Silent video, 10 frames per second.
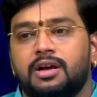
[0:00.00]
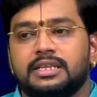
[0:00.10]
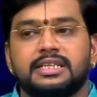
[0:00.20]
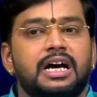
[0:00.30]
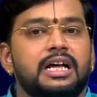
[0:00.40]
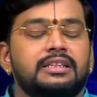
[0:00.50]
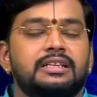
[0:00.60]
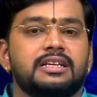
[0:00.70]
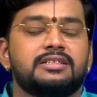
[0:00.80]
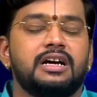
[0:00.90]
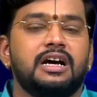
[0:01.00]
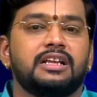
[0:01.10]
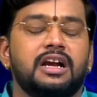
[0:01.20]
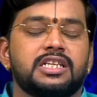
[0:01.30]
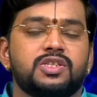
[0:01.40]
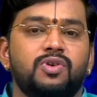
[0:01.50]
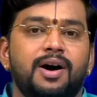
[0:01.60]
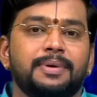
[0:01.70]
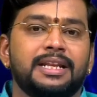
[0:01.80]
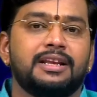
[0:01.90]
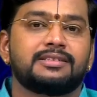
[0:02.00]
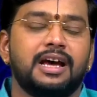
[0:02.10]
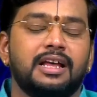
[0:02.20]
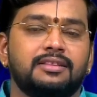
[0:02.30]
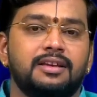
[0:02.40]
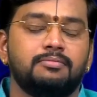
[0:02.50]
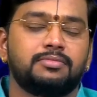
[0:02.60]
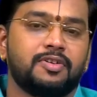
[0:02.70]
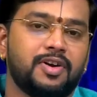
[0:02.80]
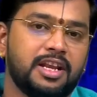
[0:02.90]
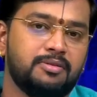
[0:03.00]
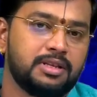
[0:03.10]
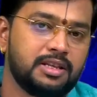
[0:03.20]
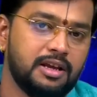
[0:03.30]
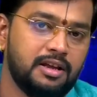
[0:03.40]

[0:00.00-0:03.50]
அசாத்திய சாதக சுவாமின் அசாத்தியம் தவகின்மத